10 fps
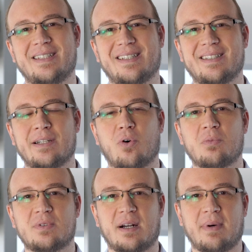entender
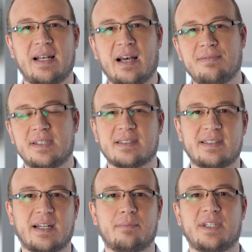como trabalhar
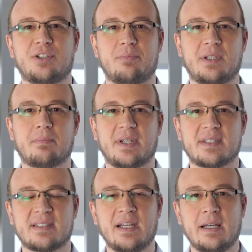financeiramente a minha
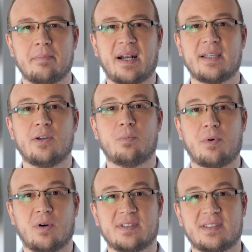empresa para que eu
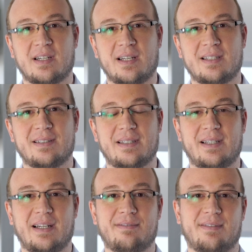possa
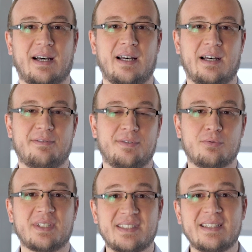é, levar a
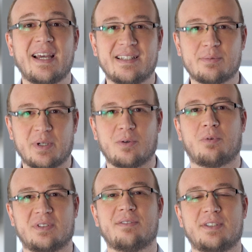fio minhas ideias, para que eu
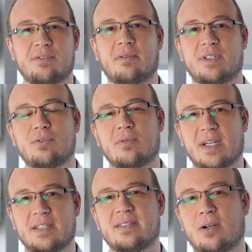possa efetivamente
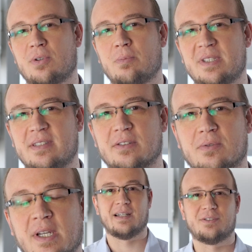concretizar o que eu
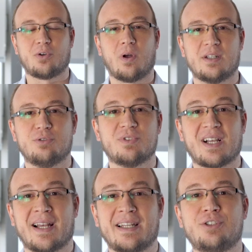preciso. A escola de
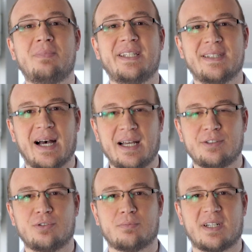muita
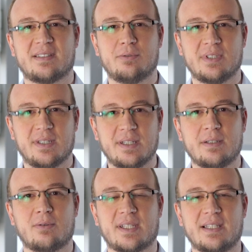credibilidade no Brasil
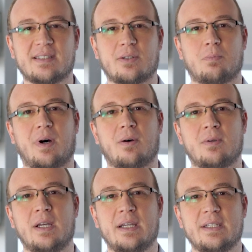inteiro, aqui em São
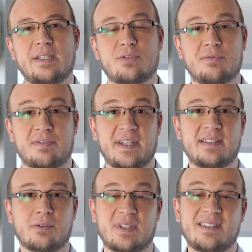Paulo, e isso
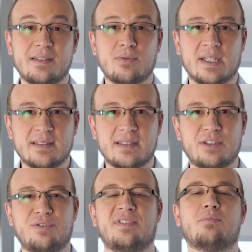fez eu ter
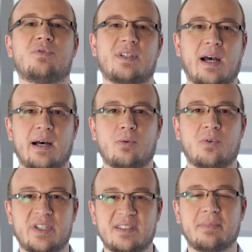segurança de vir buscar o
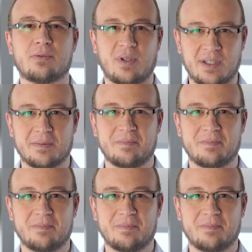conhecimento aqui.